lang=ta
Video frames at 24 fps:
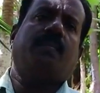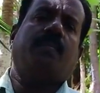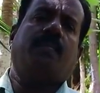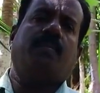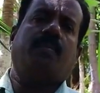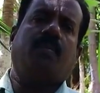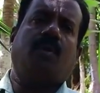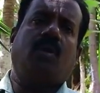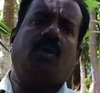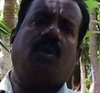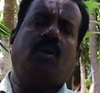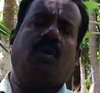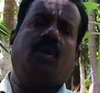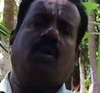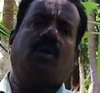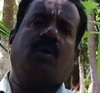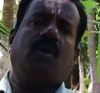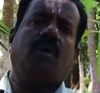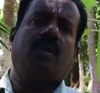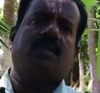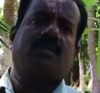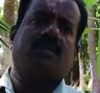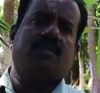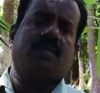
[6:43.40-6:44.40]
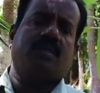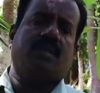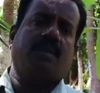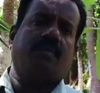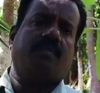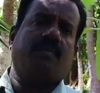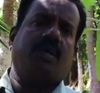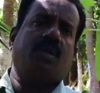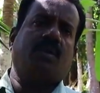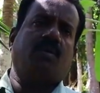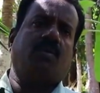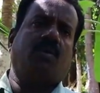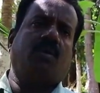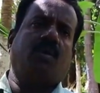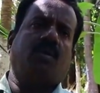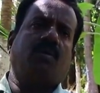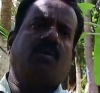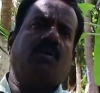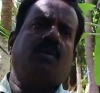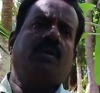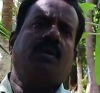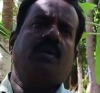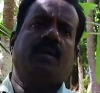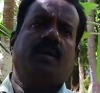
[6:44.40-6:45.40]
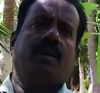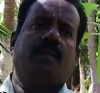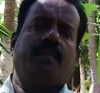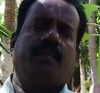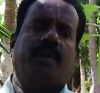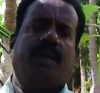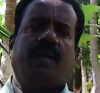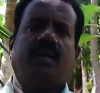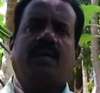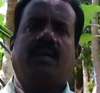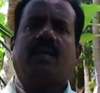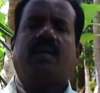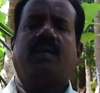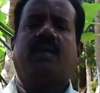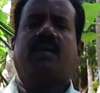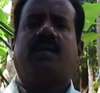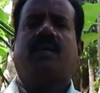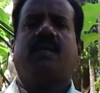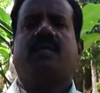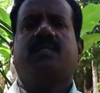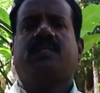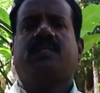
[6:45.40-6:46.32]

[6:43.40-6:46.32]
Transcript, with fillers: புல்லோ இல்லை ச வைக்கோலோ பரட்டிகிட்டு இருக்க